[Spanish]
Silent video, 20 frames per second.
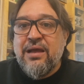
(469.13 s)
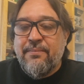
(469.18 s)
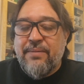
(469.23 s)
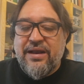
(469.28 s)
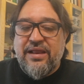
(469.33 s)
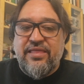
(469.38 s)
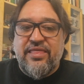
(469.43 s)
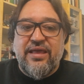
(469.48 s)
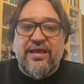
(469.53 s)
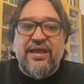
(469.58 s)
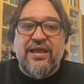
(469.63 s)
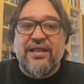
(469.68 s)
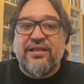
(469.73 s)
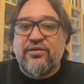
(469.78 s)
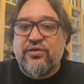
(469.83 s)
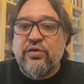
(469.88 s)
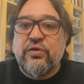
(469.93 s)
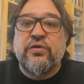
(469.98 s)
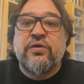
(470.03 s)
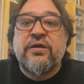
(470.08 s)
Parece que
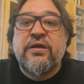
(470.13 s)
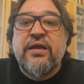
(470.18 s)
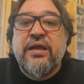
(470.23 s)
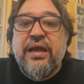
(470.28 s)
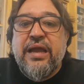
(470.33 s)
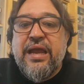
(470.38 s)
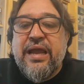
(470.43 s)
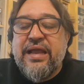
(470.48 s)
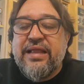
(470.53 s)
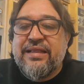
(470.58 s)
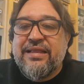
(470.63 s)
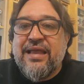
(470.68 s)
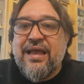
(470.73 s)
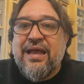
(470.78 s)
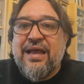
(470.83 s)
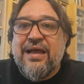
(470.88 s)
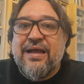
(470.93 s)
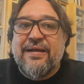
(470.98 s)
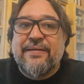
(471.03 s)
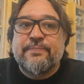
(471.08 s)
esto
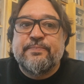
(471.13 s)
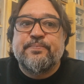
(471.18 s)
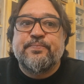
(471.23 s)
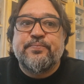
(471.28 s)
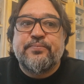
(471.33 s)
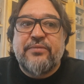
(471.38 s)
está,